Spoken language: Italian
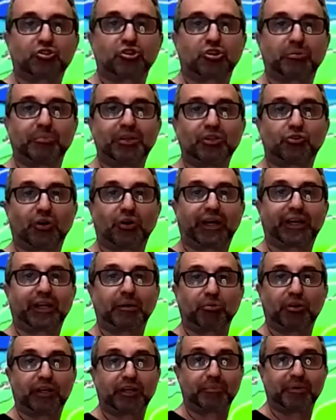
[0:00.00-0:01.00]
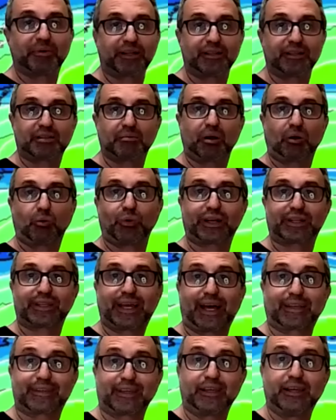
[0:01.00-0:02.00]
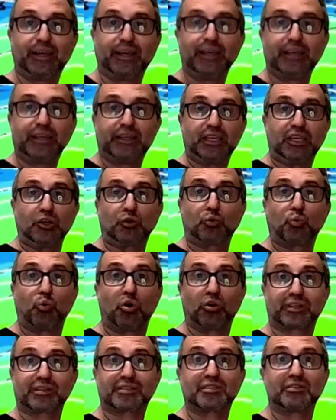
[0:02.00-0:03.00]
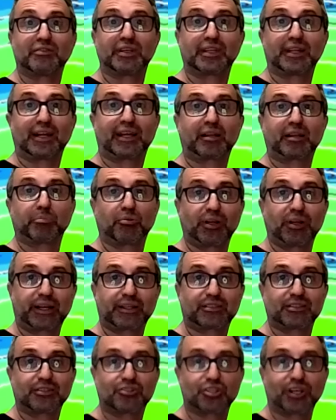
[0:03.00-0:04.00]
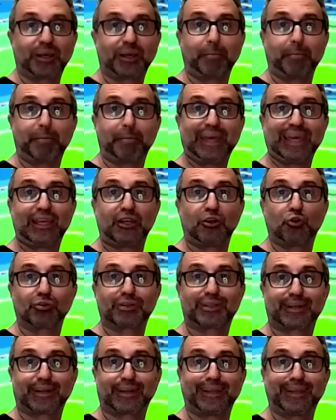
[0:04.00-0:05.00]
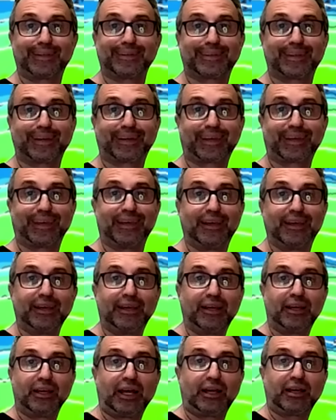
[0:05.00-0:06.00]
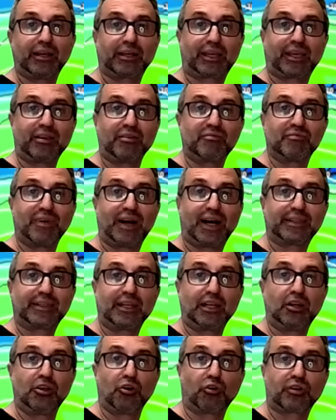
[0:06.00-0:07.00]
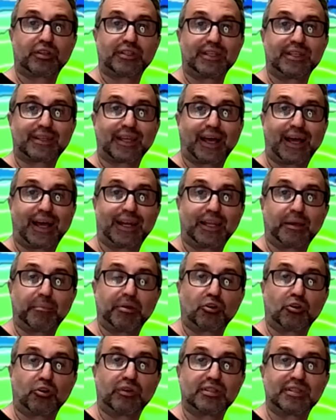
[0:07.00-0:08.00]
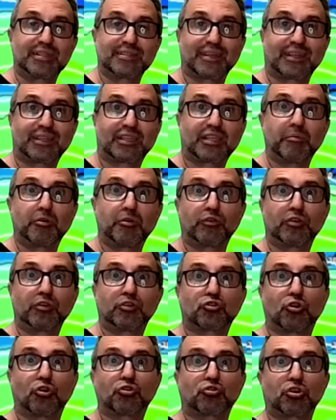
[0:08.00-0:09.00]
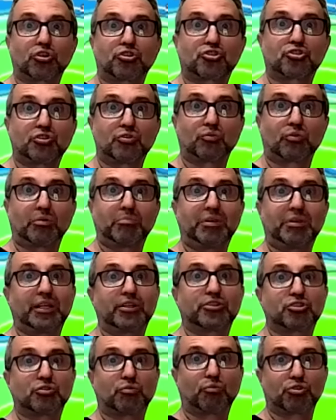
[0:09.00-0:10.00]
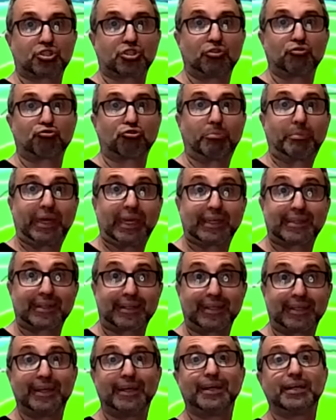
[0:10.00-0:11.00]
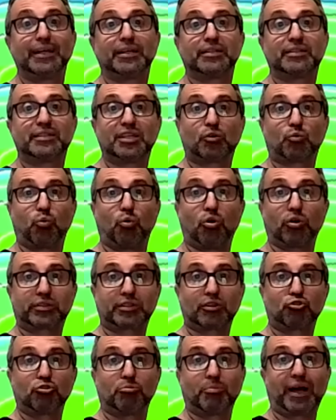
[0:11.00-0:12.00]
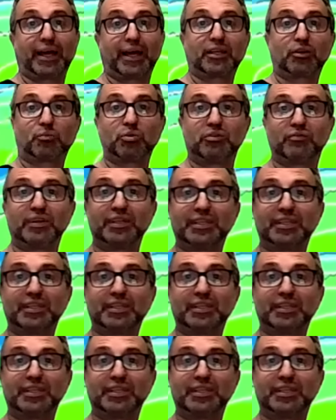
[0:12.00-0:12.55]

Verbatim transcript: peggioramento aria polare marittima. Guardate, in quota si vede l'aria polare se c'è meno 30 che che invade il nord Italia, meno 27, meno 28, a 5.500 metri di quota domani. Qui